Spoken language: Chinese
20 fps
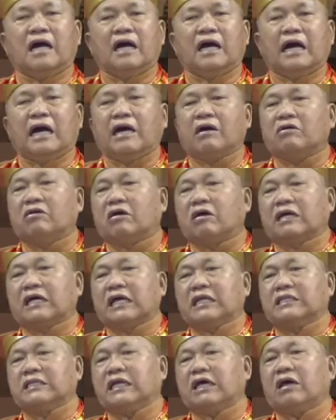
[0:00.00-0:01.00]
啊，我
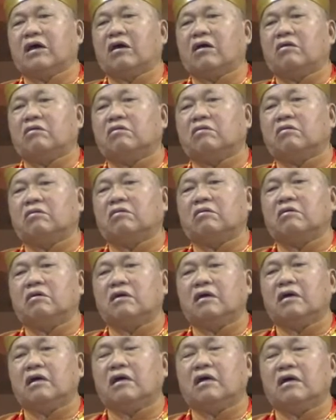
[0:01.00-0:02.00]
看到
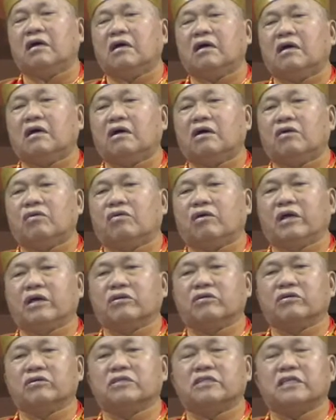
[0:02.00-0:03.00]
回
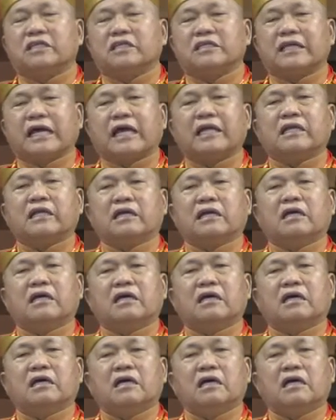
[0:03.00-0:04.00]
过去看，